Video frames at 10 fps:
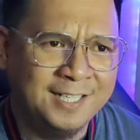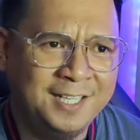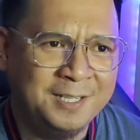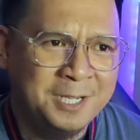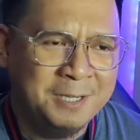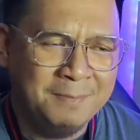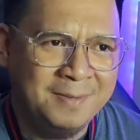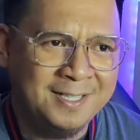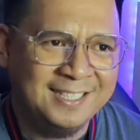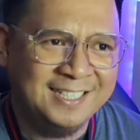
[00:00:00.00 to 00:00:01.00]
Jadi
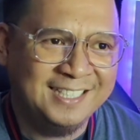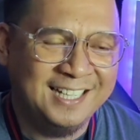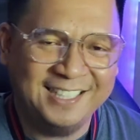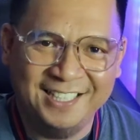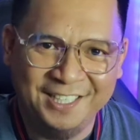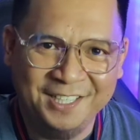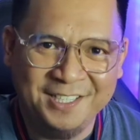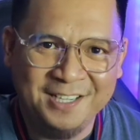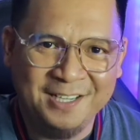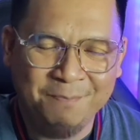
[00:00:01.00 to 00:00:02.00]
memang sangat-sangat aneh
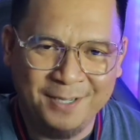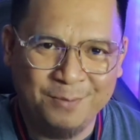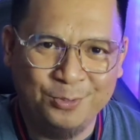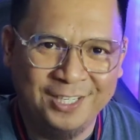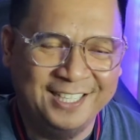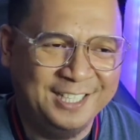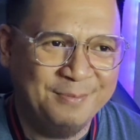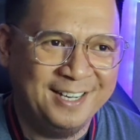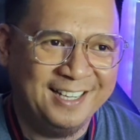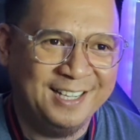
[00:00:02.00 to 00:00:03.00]
uh, para boleh
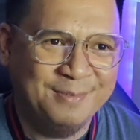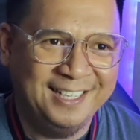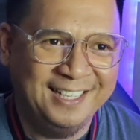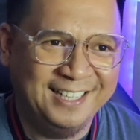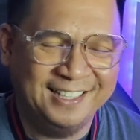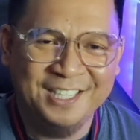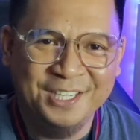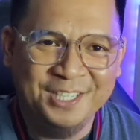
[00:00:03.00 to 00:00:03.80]
ini mereka melihat